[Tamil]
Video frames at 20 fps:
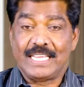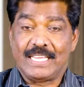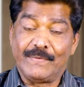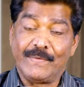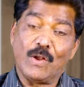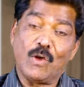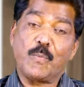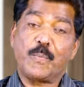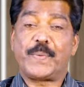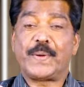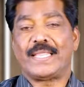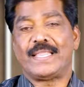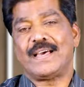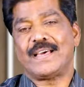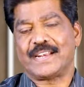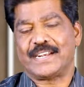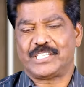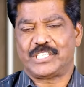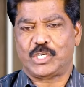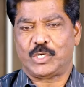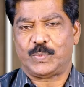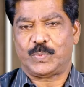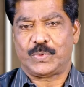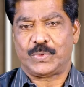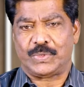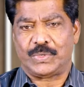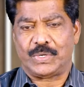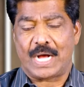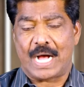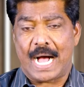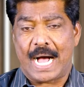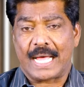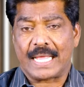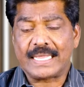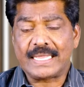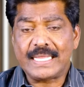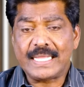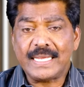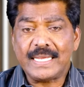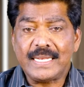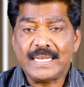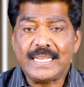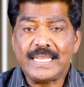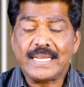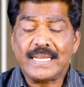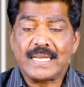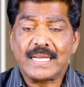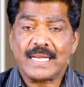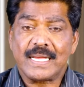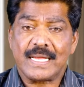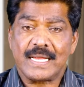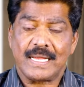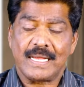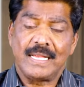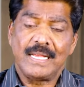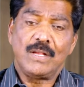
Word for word: இவ்வளோ பெரிதான் ரட்சிப்பு அதை நீங்கள்